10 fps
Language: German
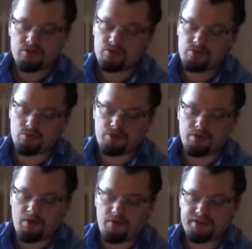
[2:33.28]
So zog
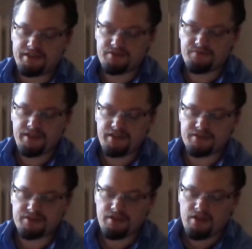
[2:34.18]
der Bauer seines
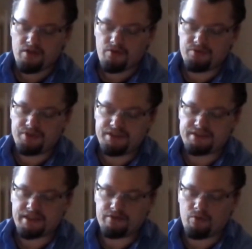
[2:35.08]
Weges und
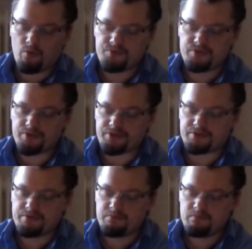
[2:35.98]
ließ seinen Hof
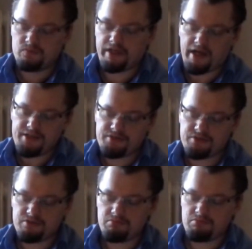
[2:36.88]
zurück. Der
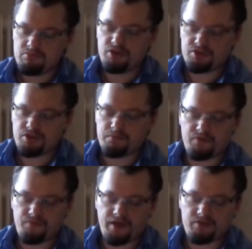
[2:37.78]
Alte ließ sich
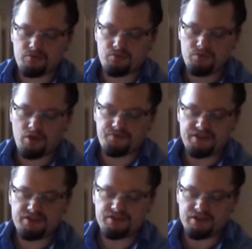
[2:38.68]
mit Pferd und Huhn auf
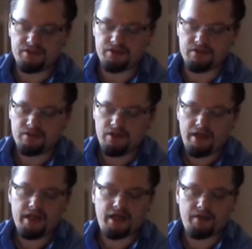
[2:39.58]
diesen nieder.
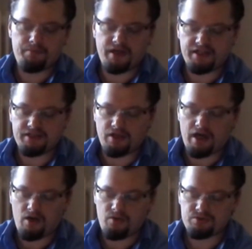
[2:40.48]
Er
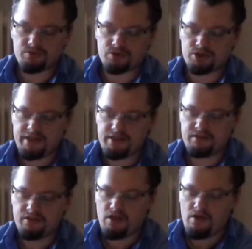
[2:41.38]
reparierte Haus und
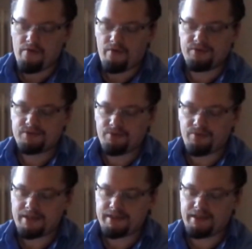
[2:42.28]
Ställe, und
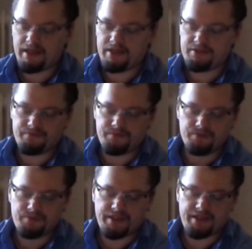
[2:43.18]
sogar den alten
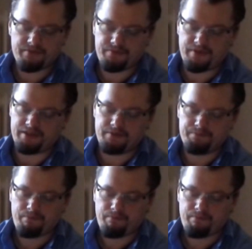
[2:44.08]
Pflug, den er fand.